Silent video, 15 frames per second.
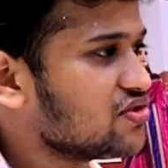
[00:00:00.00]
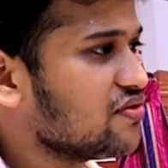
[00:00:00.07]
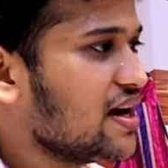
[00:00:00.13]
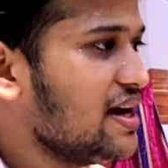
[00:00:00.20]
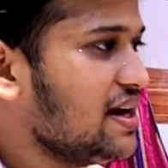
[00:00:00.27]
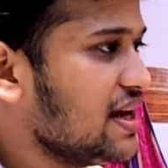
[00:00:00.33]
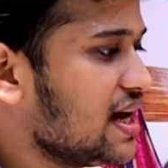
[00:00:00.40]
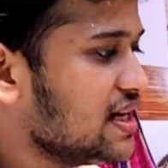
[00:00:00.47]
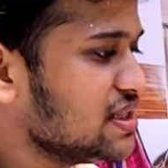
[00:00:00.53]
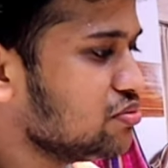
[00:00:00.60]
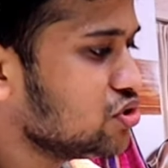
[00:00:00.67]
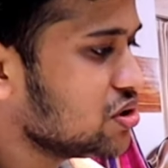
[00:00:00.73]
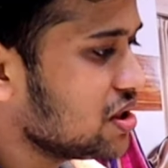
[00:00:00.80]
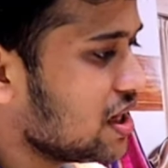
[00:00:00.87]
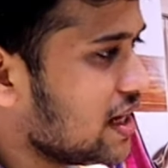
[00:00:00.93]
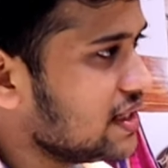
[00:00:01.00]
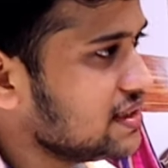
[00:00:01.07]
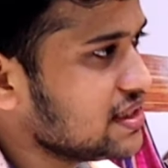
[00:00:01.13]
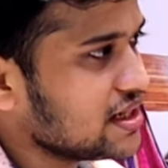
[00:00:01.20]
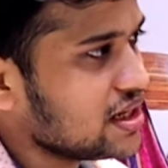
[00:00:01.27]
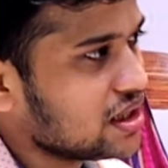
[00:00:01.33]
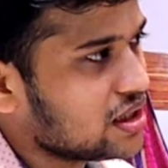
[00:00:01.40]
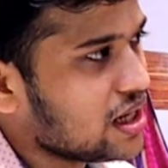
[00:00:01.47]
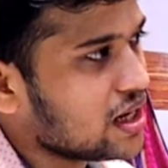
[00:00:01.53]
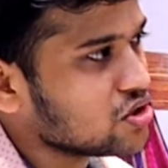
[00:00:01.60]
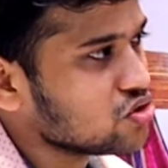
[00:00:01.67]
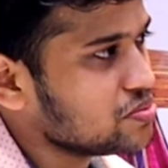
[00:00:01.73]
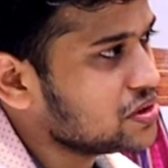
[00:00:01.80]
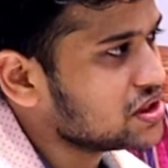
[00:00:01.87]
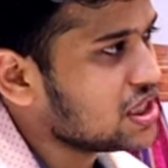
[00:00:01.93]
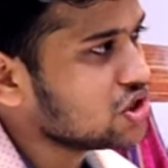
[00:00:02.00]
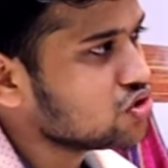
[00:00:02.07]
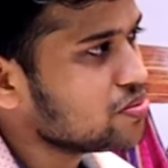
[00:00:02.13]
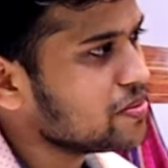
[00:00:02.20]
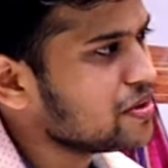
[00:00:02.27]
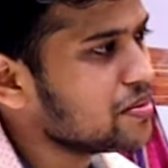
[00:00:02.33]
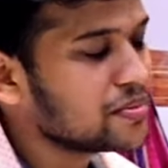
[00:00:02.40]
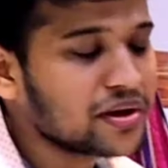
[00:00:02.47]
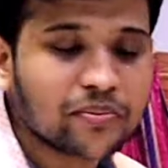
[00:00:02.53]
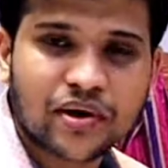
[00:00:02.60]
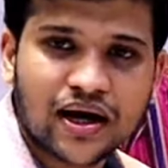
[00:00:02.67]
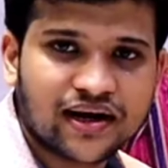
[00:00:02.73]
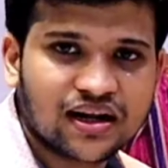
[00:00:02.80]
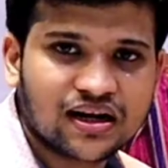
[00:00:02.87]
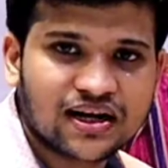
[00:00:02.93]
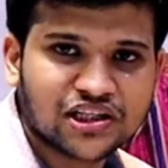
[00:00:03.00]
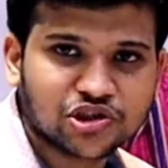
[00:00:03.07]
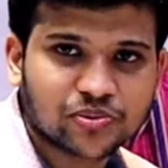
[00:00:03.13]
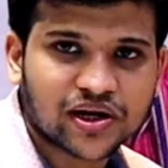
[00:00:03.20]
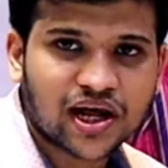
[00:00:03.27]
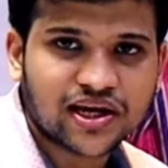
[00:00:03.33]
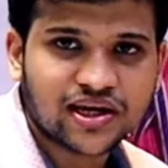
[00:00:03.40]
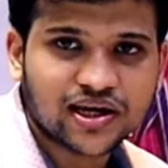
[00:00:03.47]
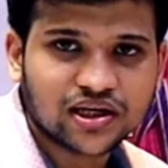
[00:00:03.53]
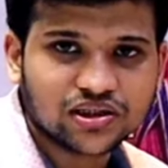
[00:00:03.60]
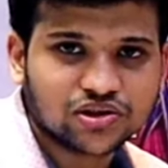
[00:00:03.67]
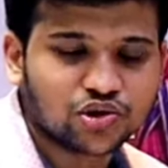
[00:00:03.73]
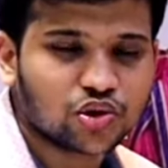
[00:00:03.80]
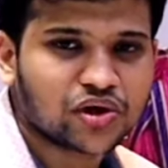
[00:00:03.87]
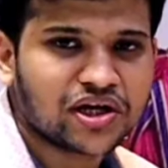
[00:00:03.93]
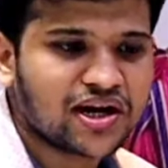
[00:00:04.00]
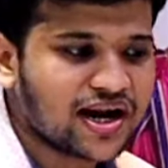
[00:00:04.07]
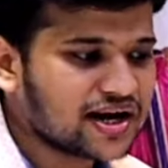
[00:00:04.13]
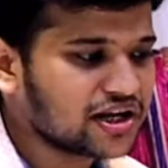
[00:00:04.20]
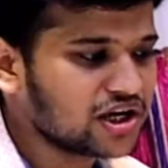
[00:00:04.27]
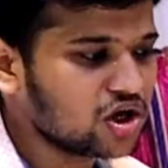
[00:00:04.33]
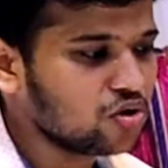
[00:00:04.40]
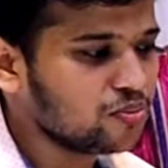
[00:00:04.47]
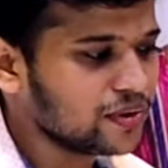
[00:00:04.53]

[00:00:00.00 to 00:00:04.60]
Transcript: फर्स्ट वैरायटी आज हम जो दिखाने जा रहे हैं अठारह सौ पचास रूपए में हमने ब्राइडल रेंज बनाई है हाँ जो कि नेट के